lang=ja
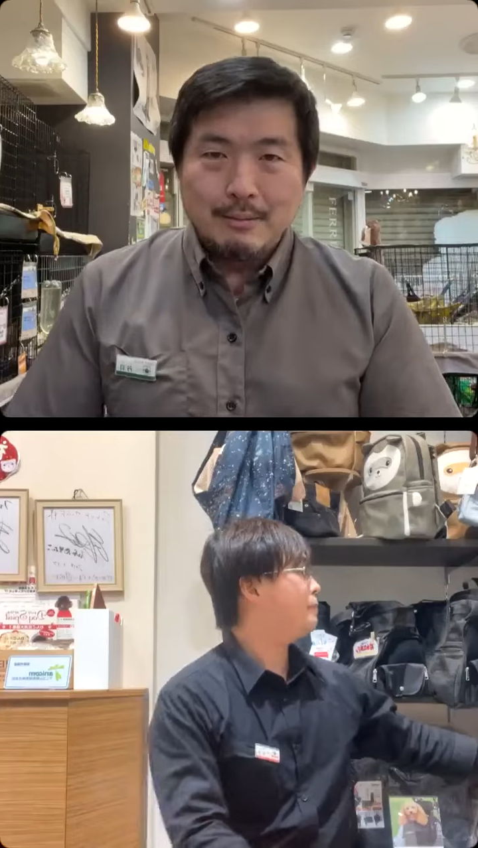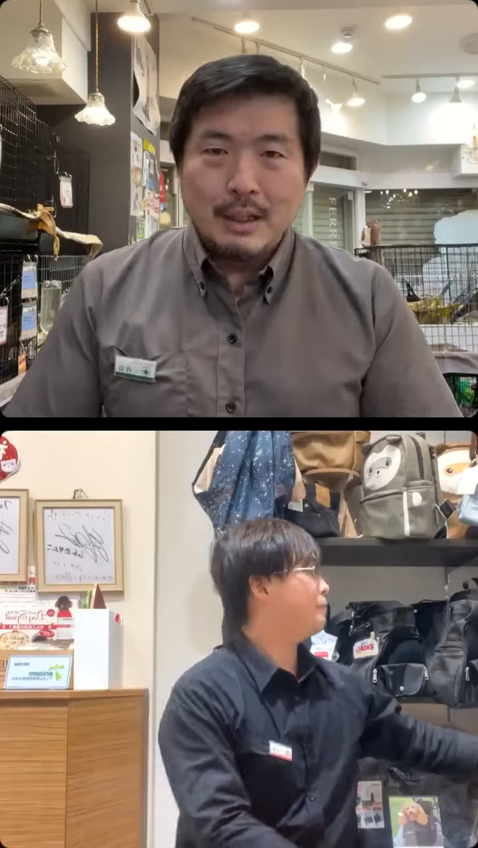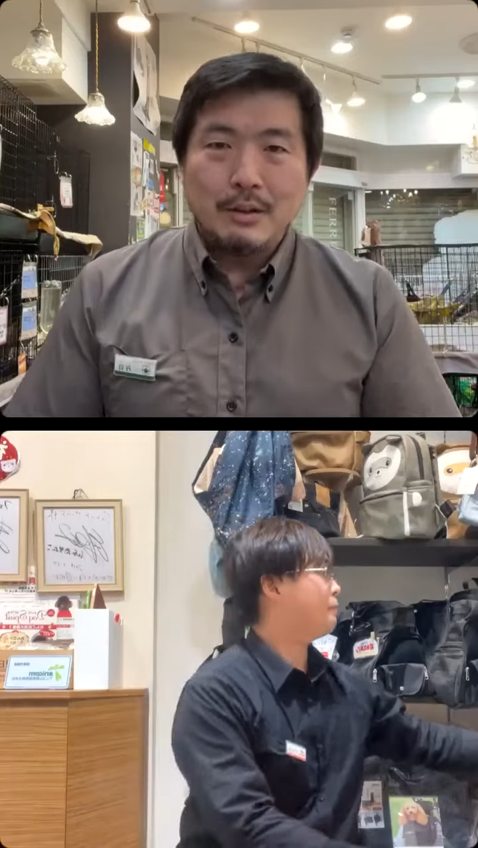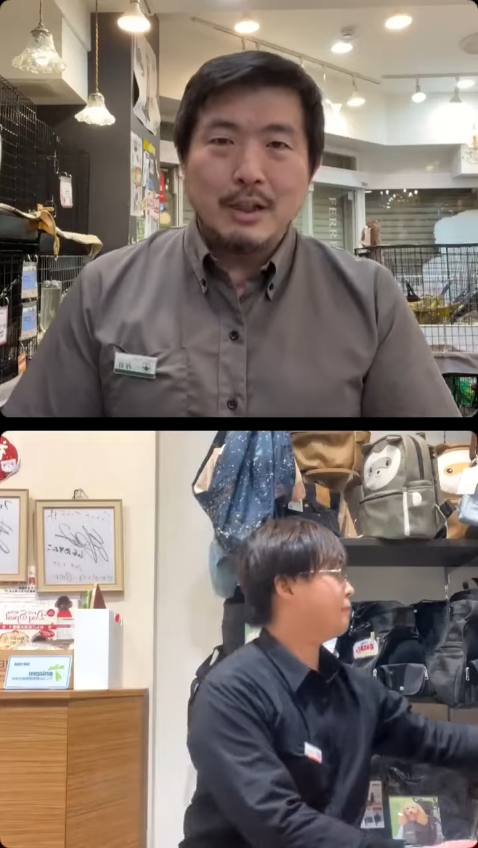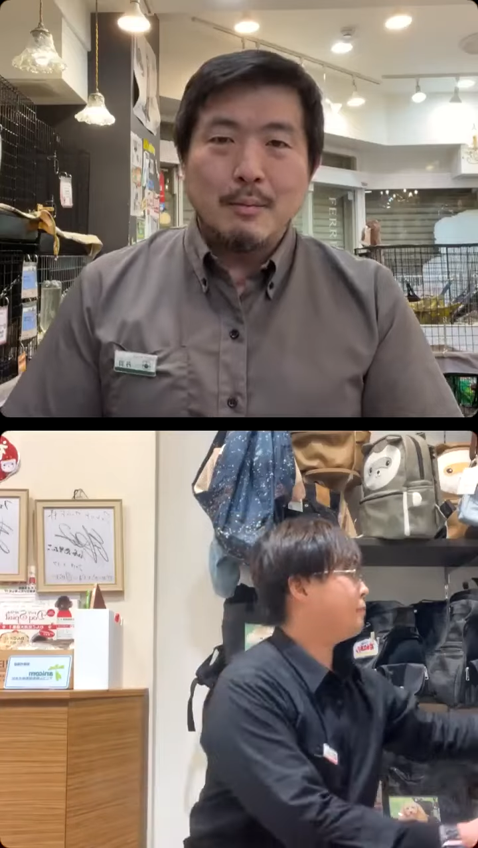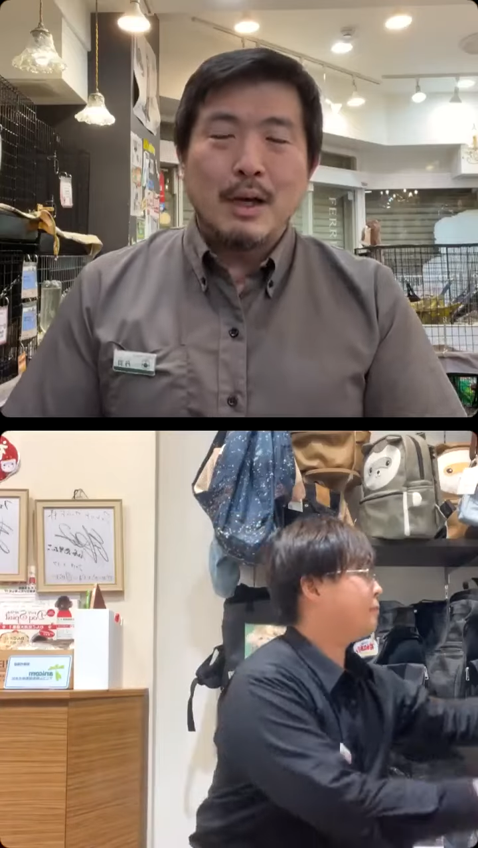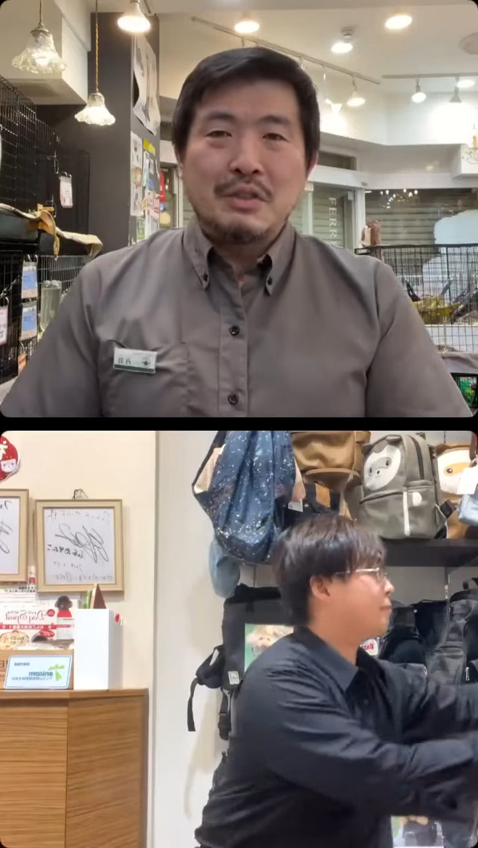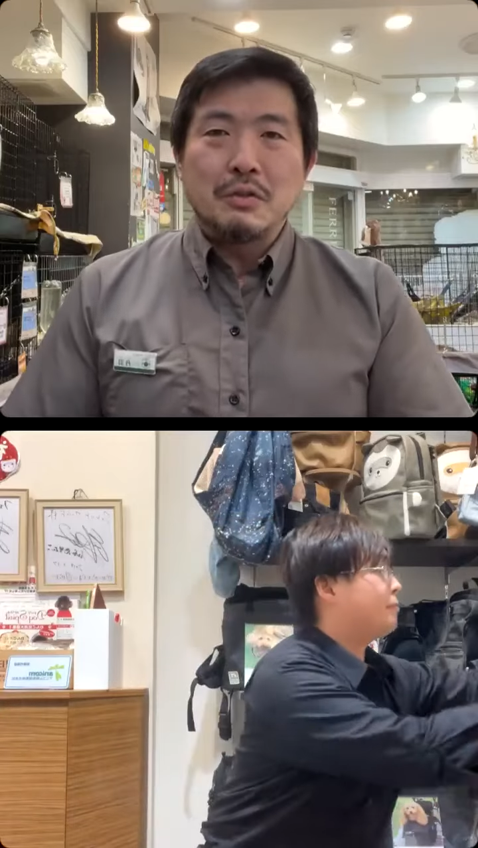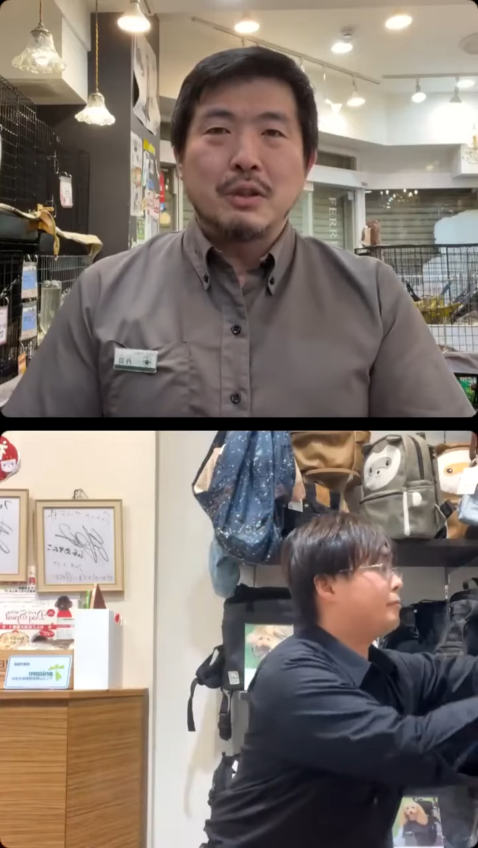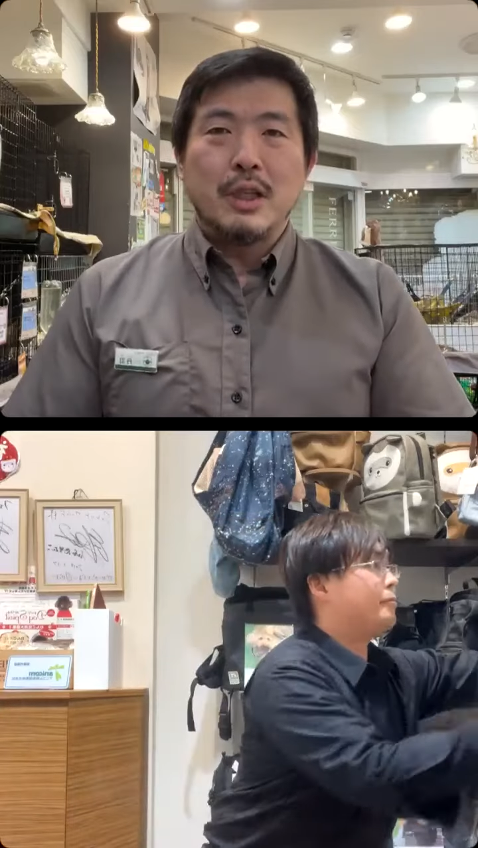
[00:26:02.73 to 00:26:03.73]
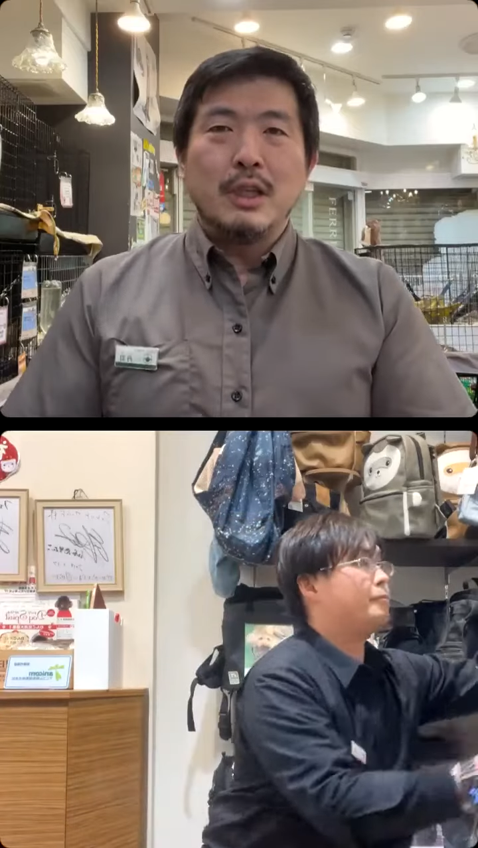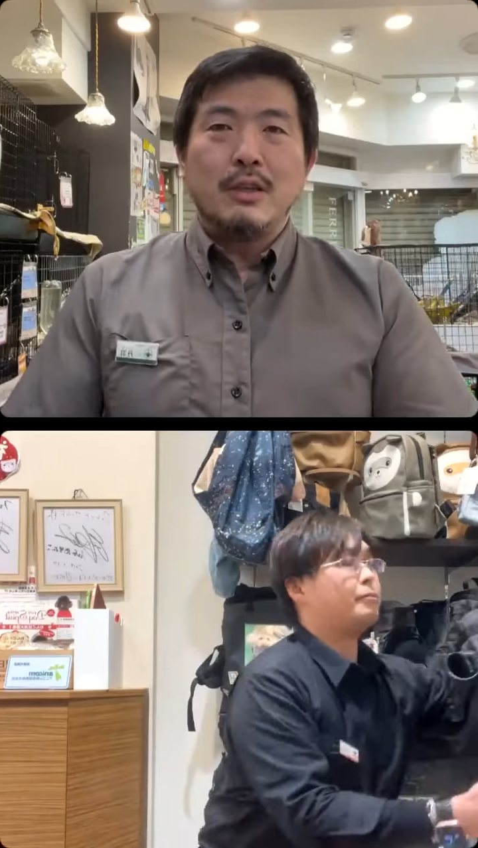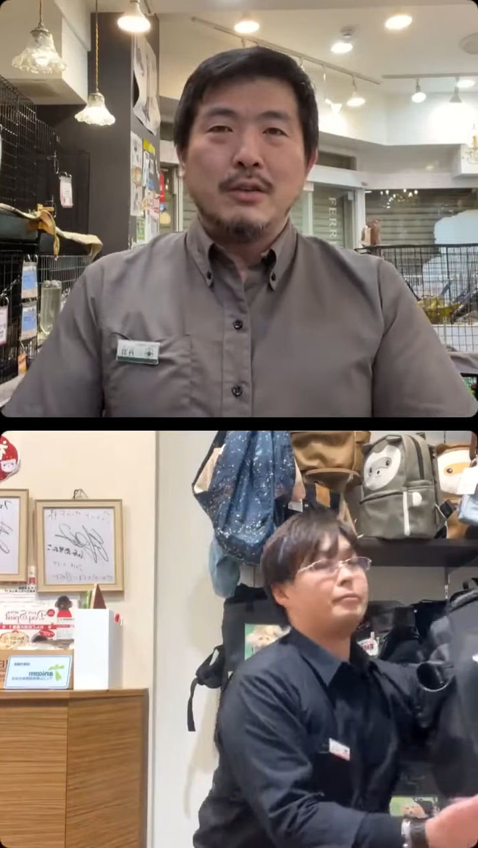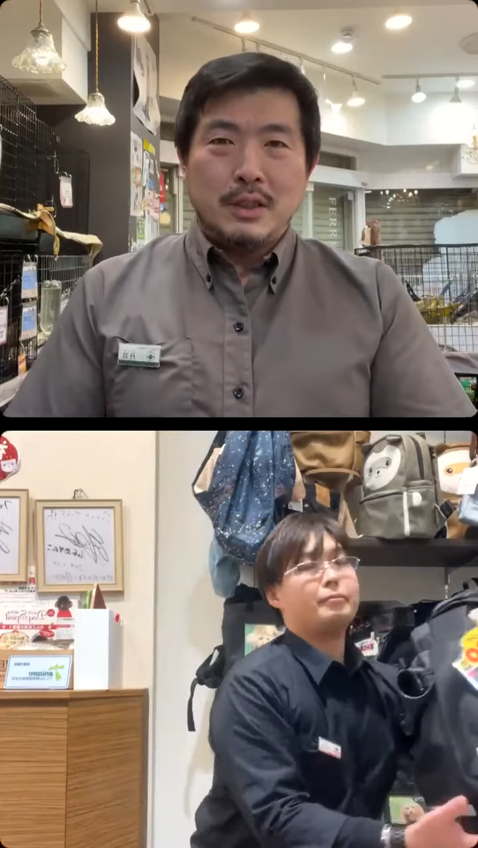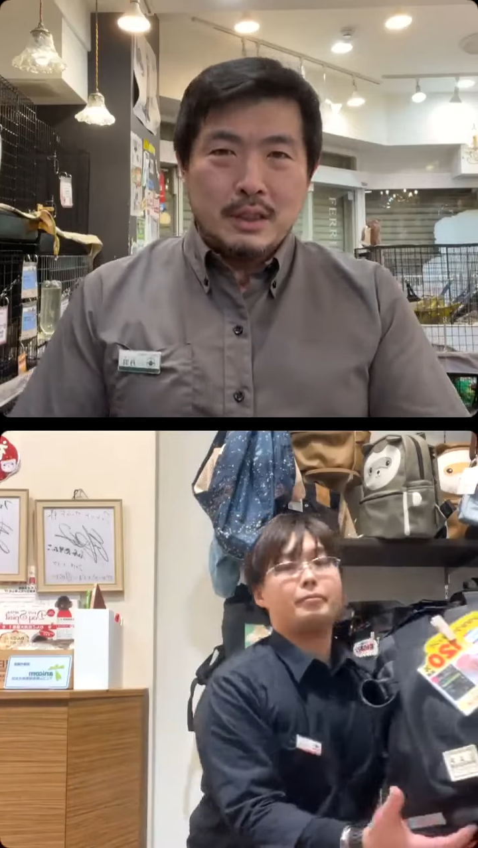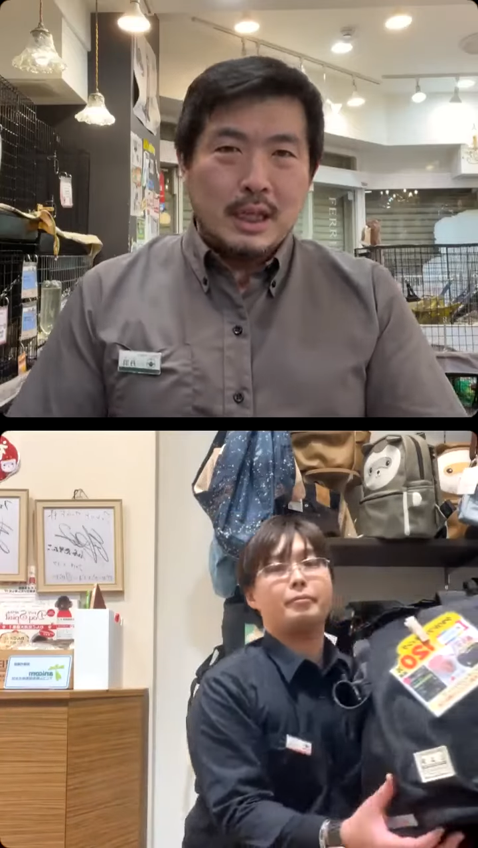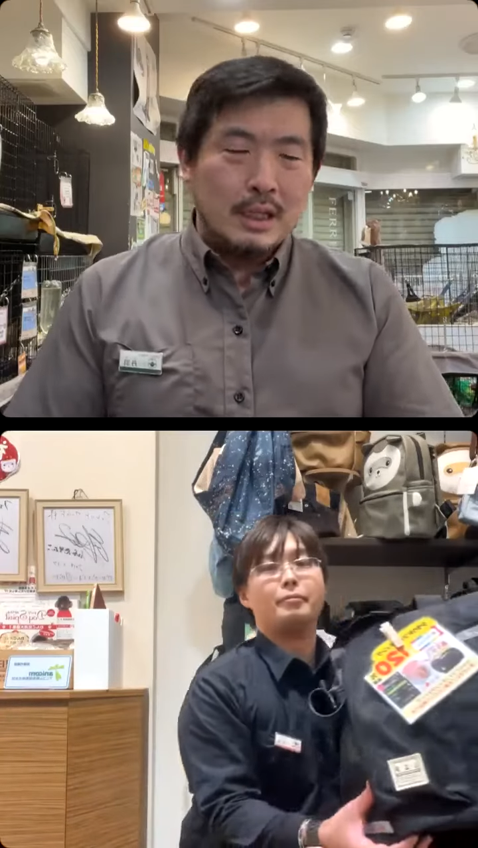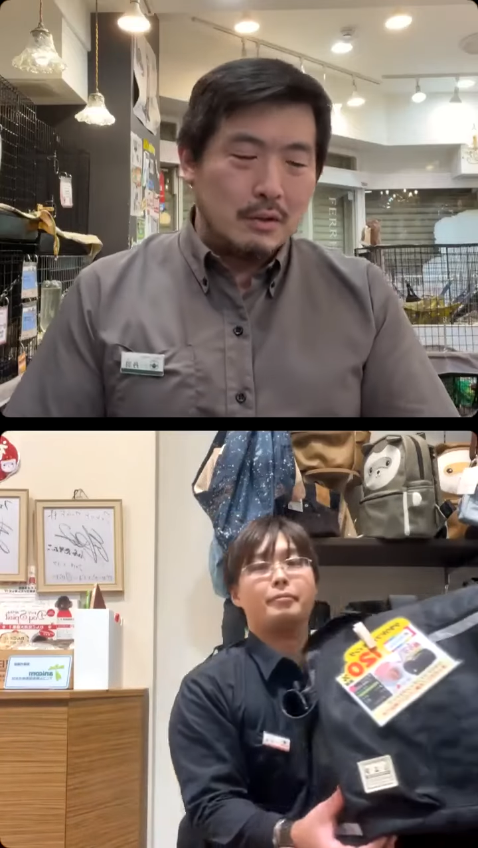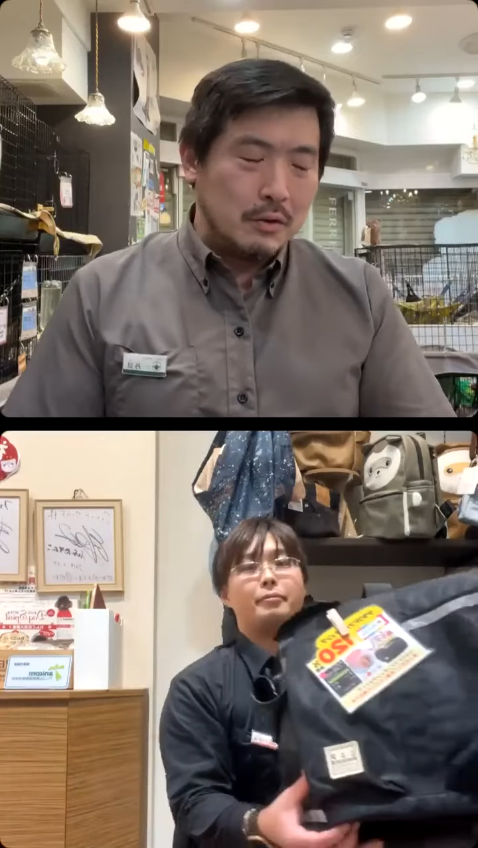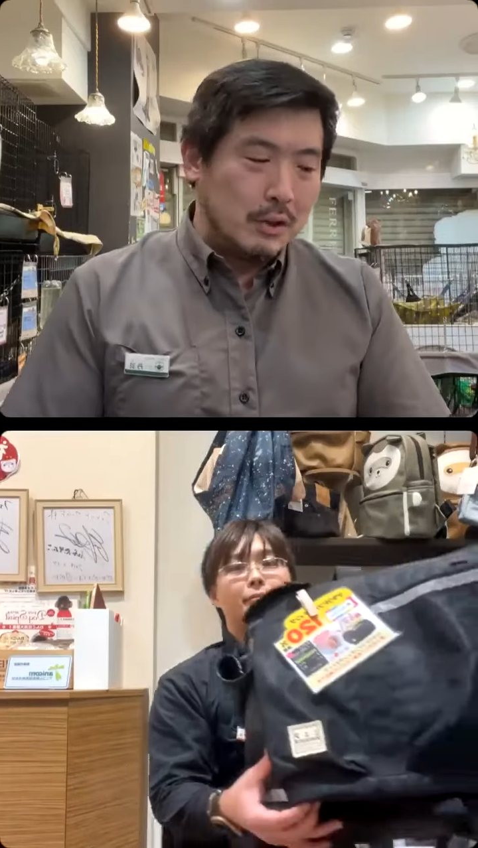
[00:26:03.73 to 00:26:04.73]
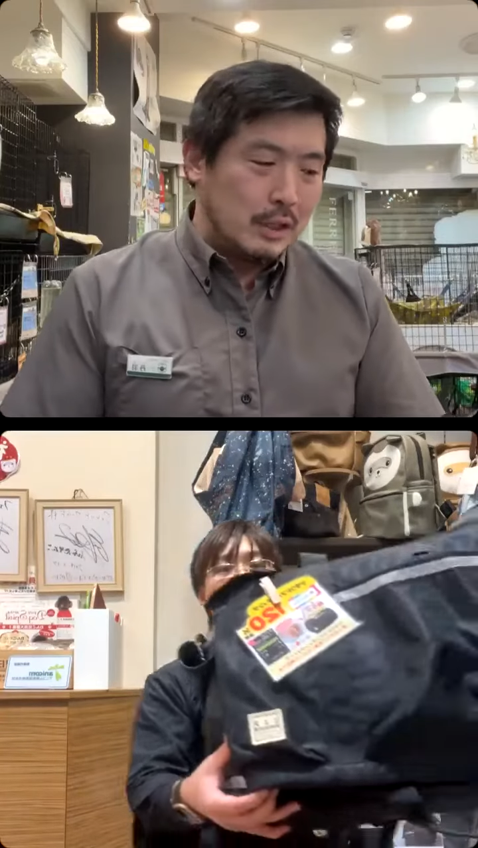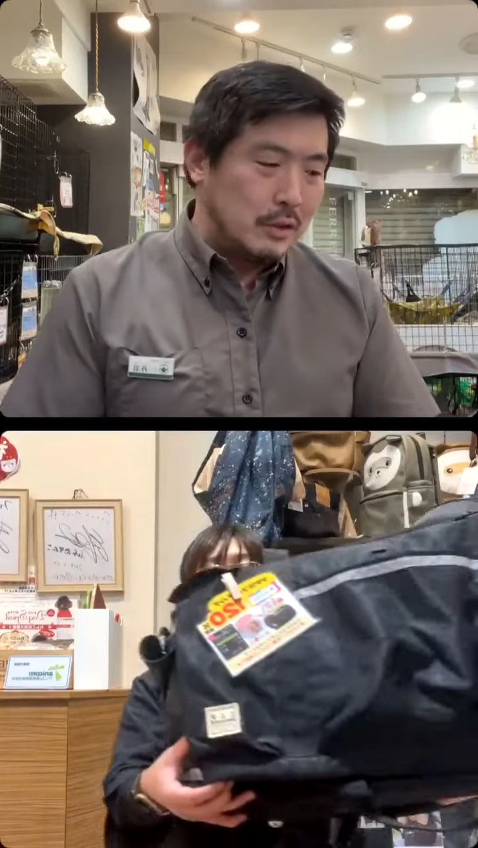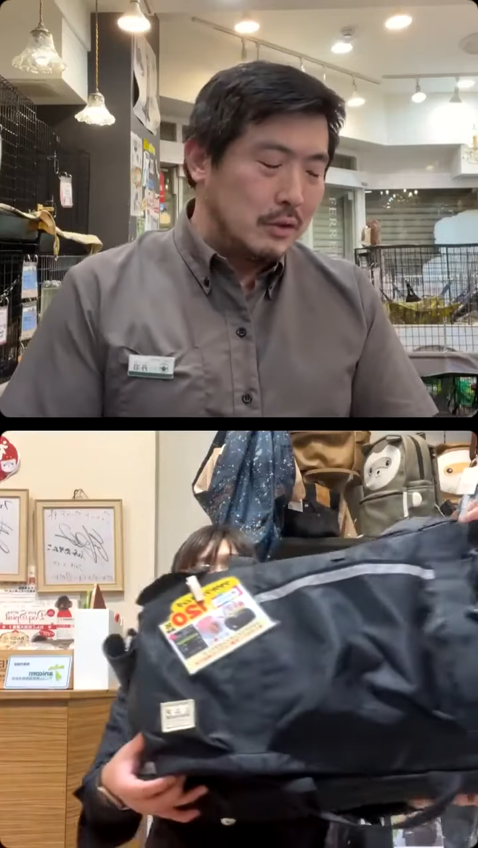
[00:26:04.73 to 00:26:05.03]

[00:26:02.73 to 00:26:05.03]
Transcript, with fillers: なので、まあ、ちょっと緊急事態というか、